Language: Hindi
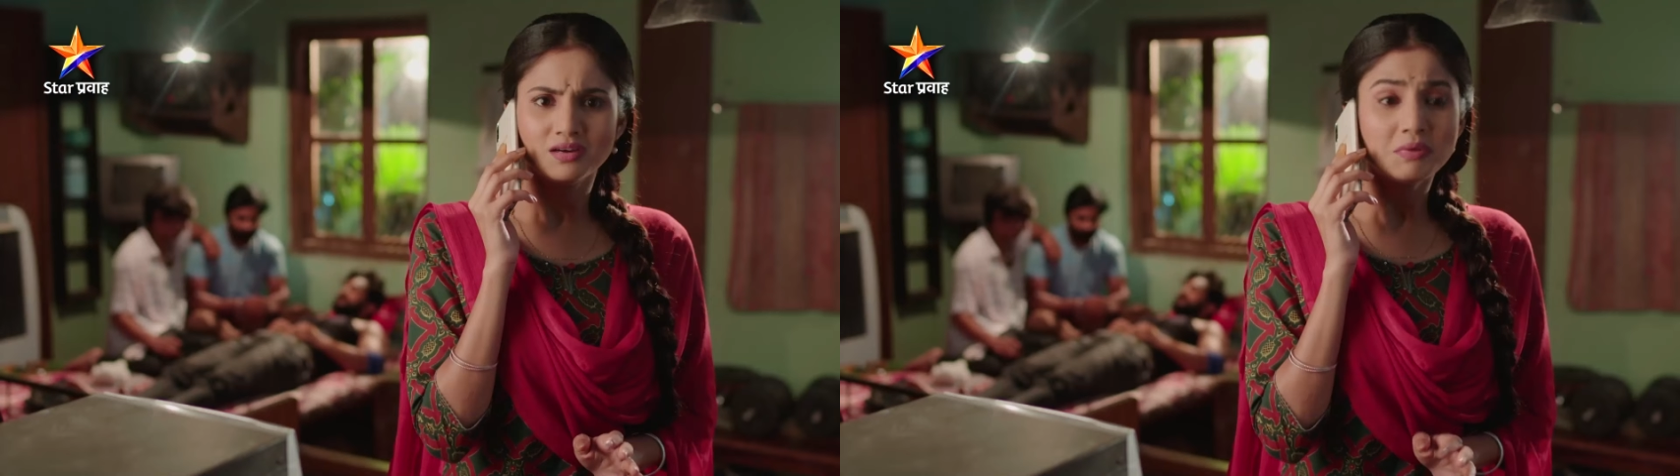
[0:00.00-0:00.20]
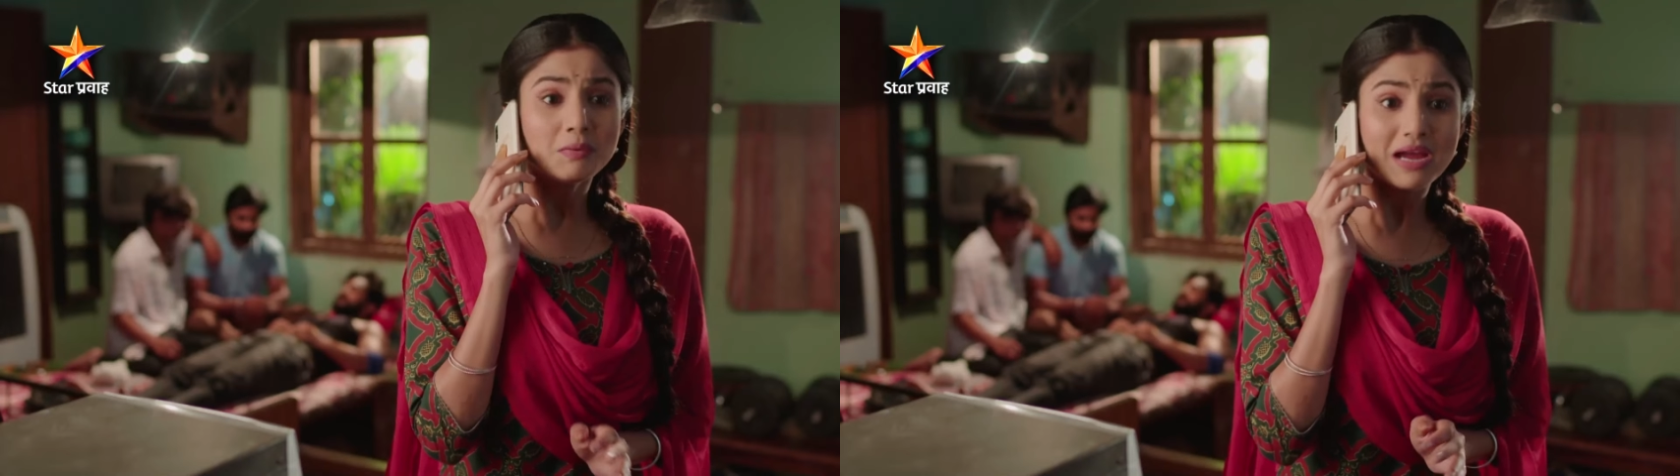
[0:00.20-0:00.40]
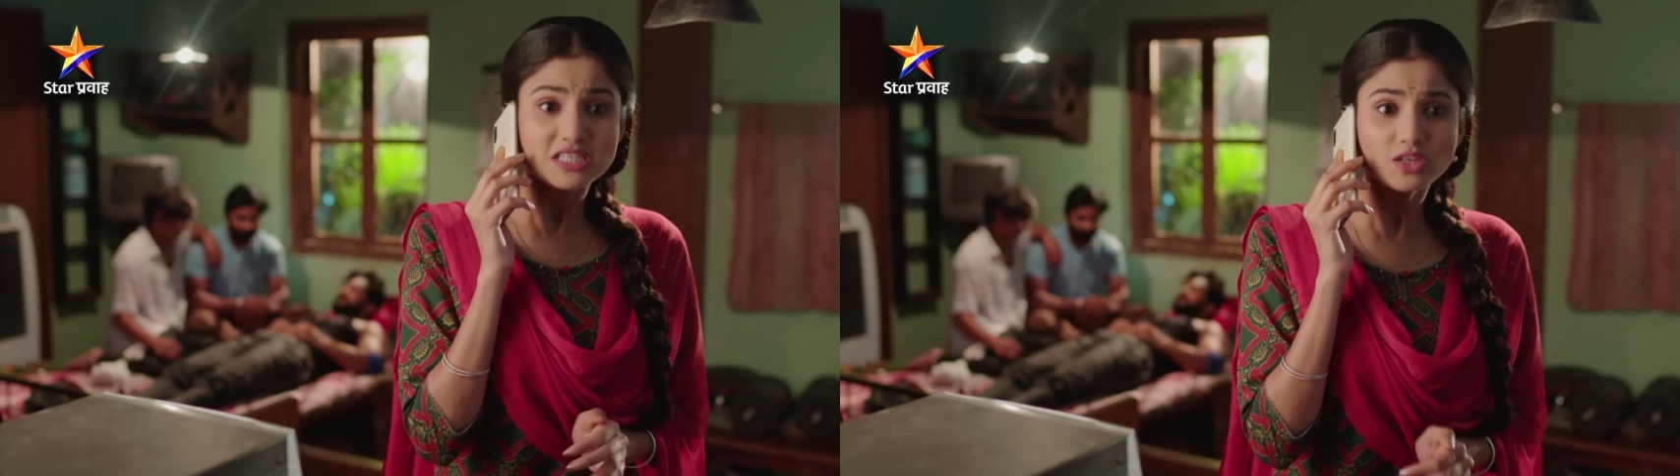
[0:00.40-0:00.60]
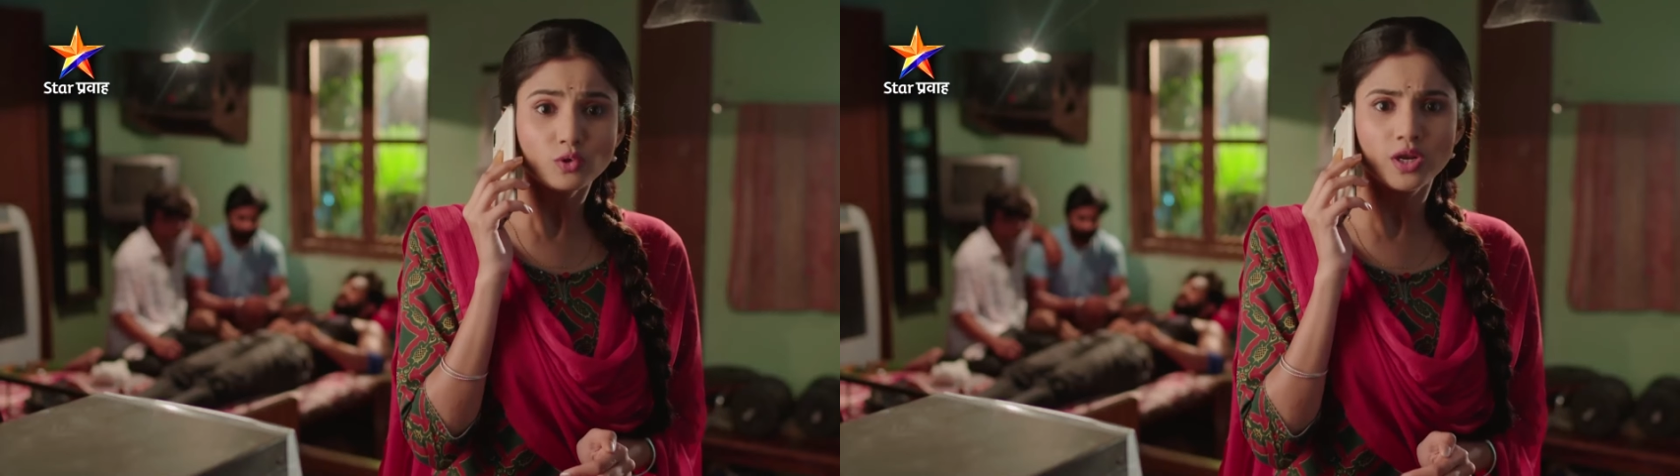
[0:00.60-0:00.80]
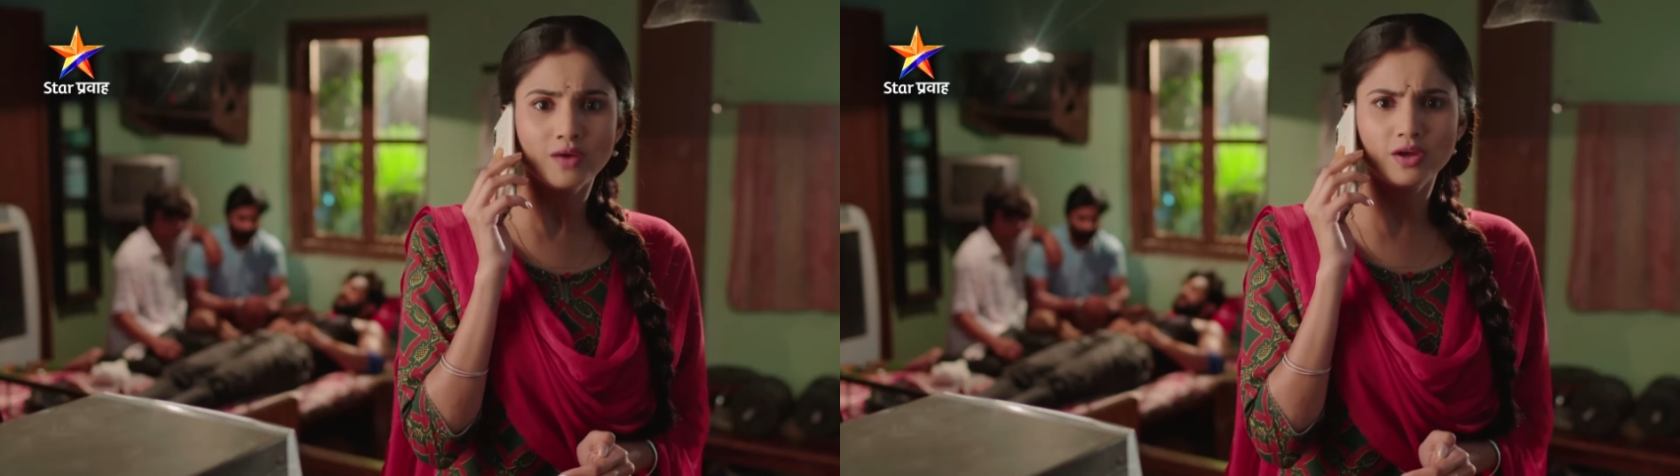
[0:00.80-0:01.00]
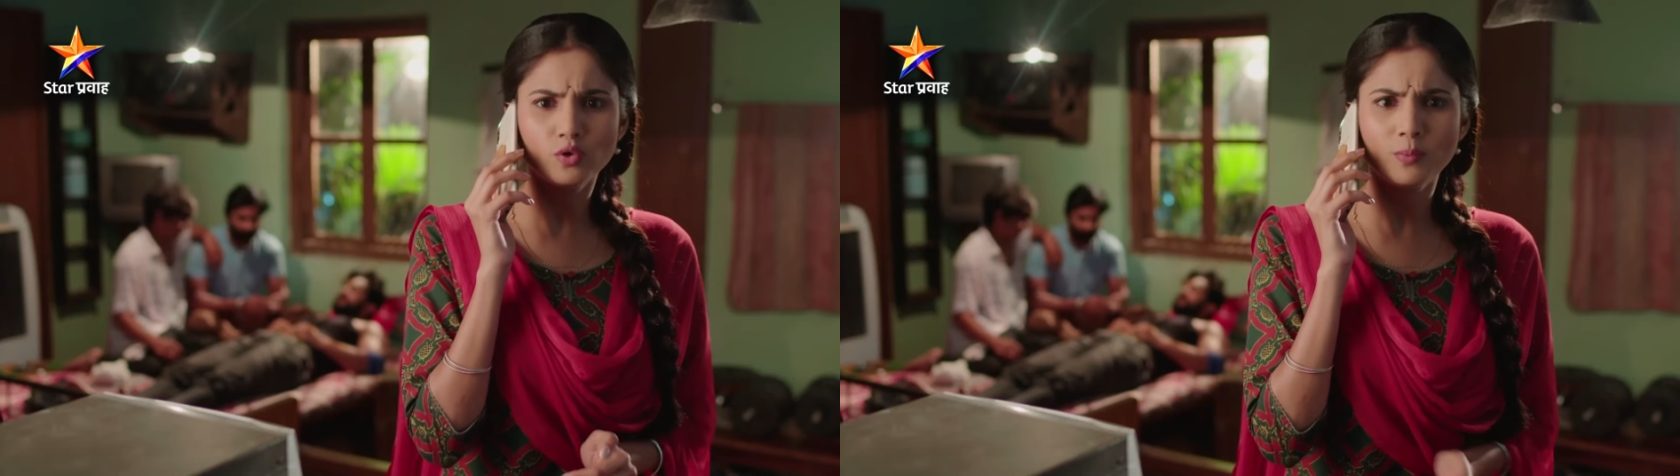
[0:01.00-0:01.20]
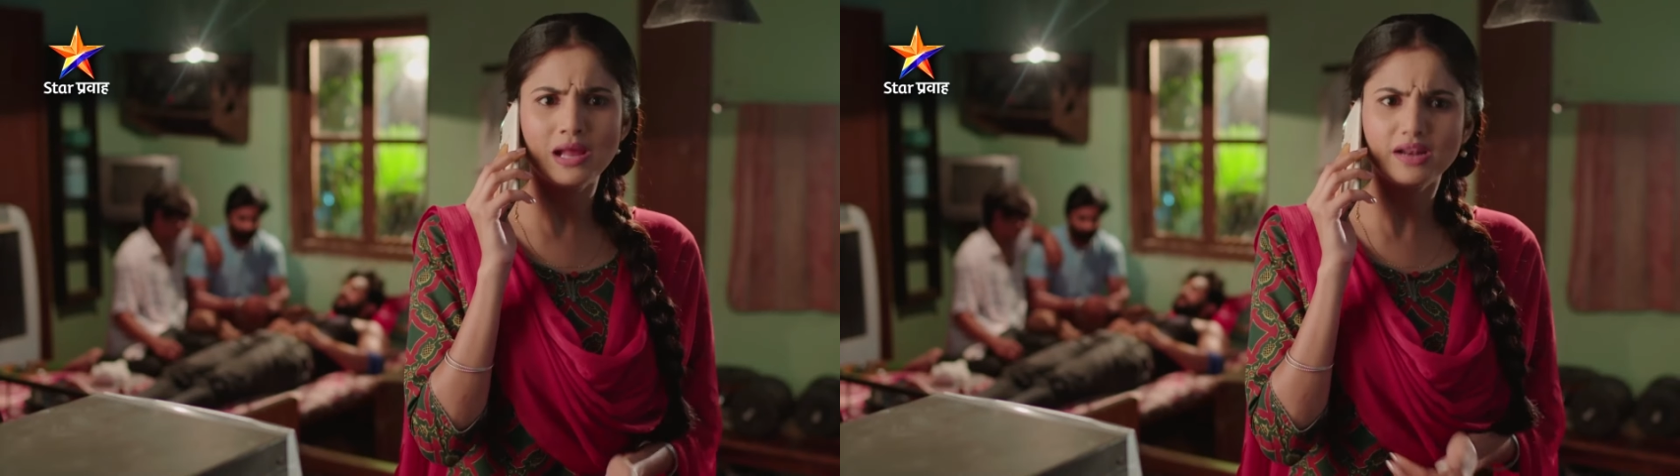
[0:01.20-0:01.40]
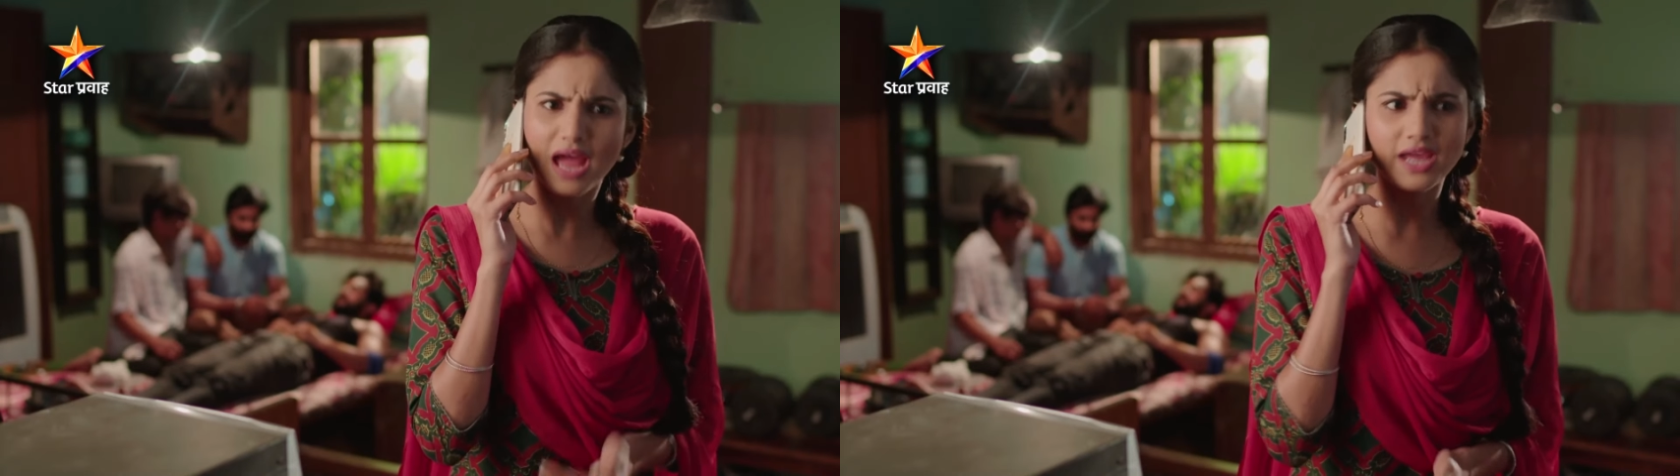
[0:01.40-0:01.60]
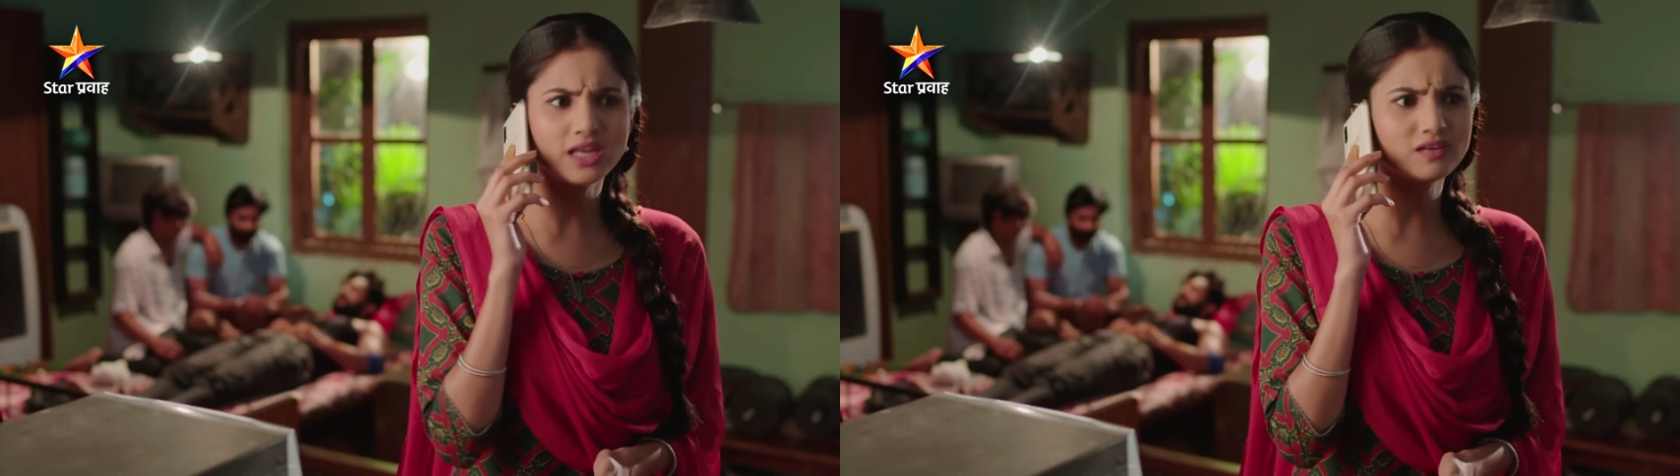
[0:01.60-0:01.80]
पण माझ्या तोंडावर रुमाल रायाने